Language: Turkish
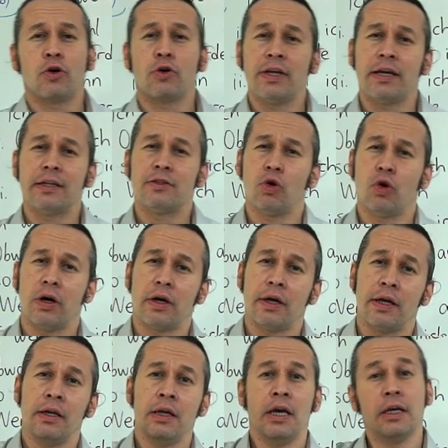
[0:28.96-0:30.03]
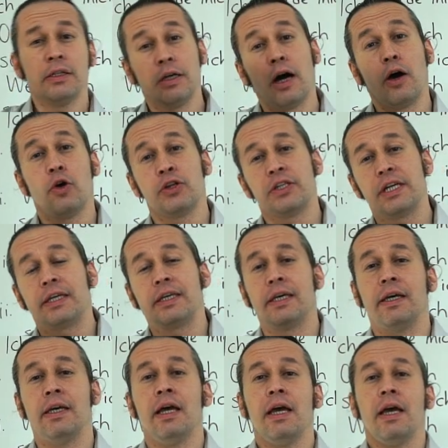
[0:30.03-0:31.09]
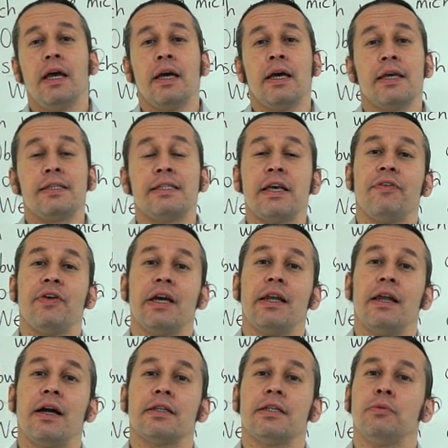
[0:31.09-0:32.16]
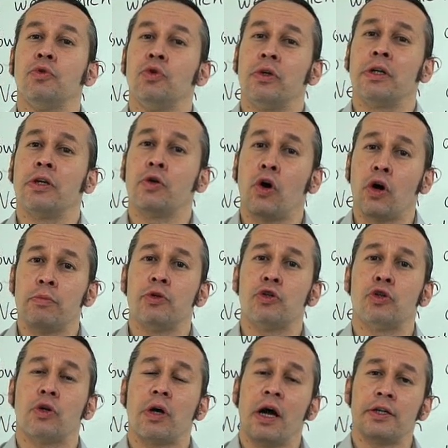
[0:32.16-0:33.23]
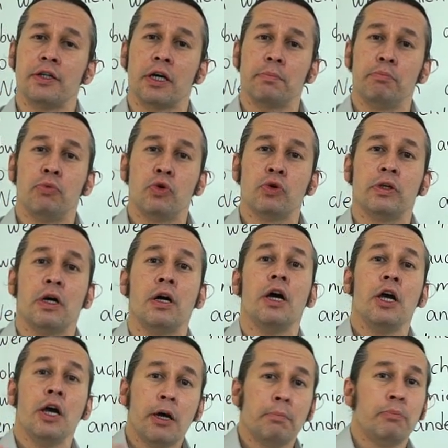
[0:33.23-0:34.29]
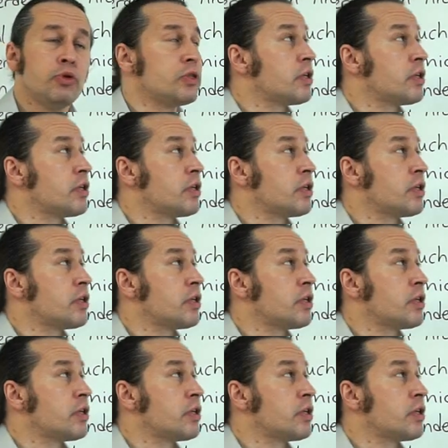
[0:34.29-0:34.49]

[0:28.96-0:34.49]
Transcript: Konnektoren daha önceki e, seviyelerde bunları görmüştük. Ancak burada bu